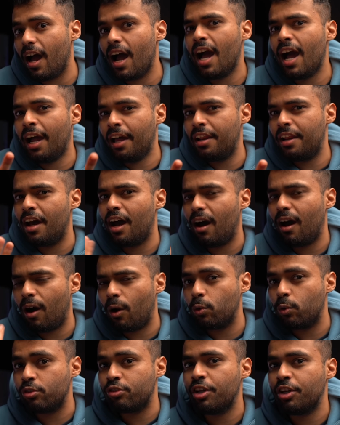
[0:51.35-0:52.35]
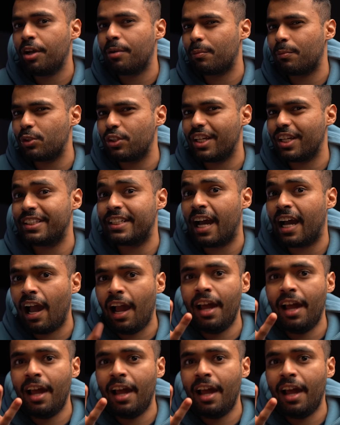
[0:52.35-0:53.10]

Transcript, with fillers: اعلى او سعر منتجها